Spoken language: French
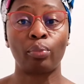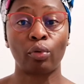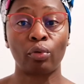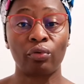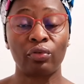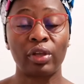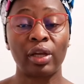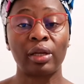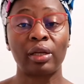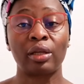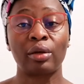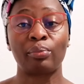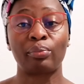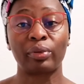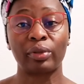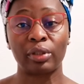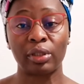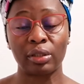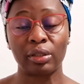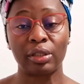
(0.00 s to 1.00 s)
provient
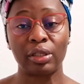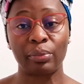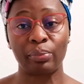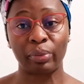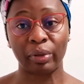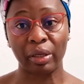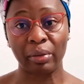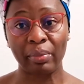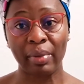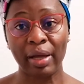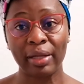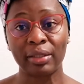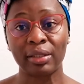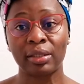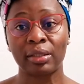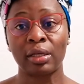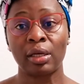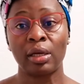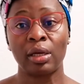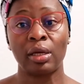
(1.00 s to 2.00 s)
des,
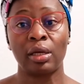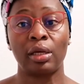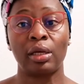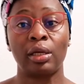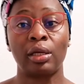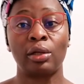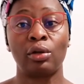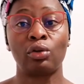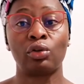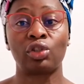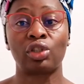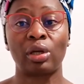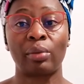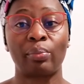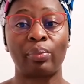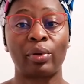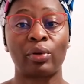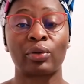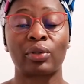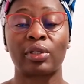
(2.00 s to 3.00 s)
primates et le
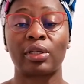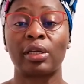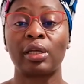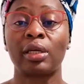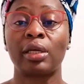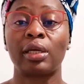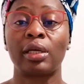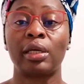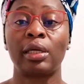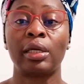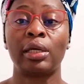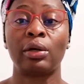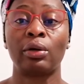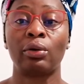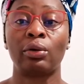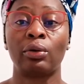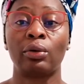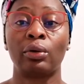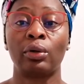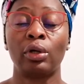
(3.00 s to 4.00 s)
chimpanzé est
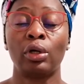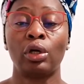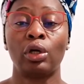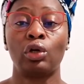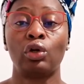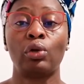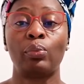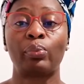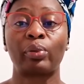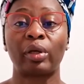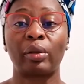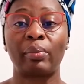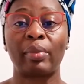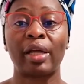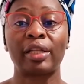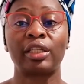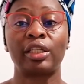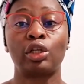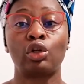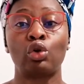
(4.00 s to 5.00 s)
euh, le
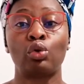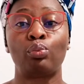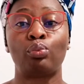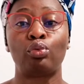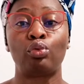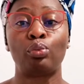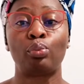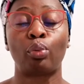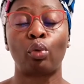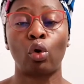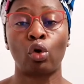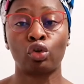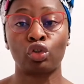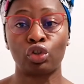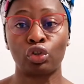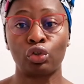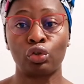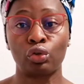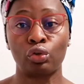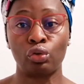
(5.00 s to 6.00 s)
primate qui est le plus
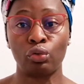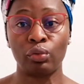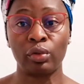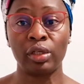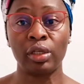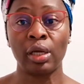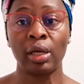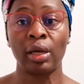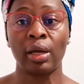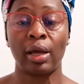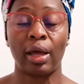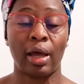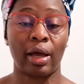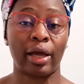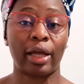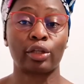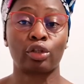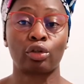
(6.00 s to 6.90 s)
proche de lui à